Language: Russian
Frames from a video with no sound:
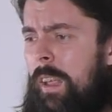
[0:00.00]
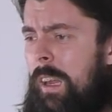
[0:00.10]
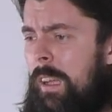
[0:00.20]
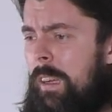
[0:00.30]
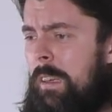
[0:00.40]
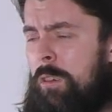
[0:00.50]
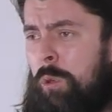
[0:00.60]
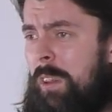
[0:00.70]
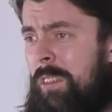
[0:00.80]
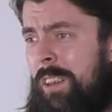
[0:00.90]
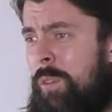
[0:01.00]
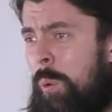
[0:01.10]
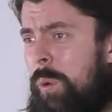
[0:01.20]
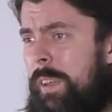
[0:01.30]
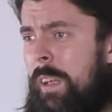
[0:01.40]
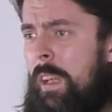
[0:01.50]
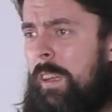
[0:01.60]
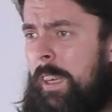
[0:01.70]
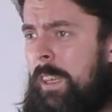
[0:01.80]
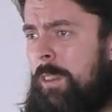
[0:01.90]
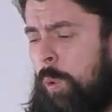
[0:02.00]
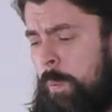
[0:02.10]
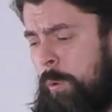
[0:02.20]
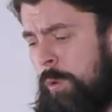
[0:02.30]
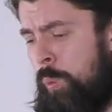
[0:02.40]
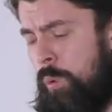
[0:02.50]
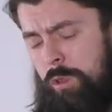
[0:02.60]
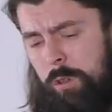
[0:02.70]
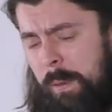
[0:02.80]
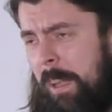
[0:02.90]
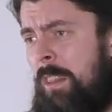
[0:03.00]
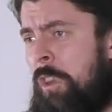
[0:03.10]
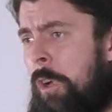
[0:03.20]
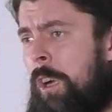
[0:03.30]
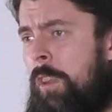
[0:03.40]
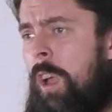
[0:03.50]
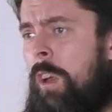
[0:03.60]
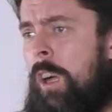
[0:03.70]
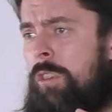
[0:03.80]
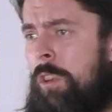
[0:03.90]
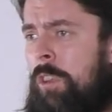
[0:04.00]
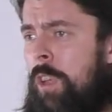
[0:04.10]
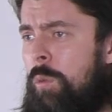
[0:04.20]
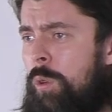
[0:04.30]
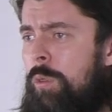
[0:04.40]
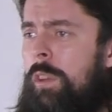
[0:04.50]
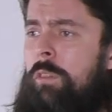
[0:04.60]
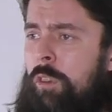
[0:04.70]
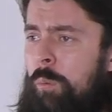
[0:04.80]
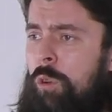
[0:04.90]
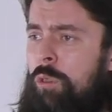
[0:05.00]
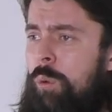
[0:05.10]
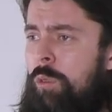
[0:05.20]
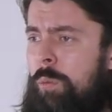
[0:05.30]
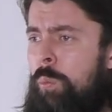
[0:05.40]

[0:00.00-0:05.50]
или что-то из этого рода, когда ты такой просто кушаешь питательный коктейль каждый день, вот там, возможно,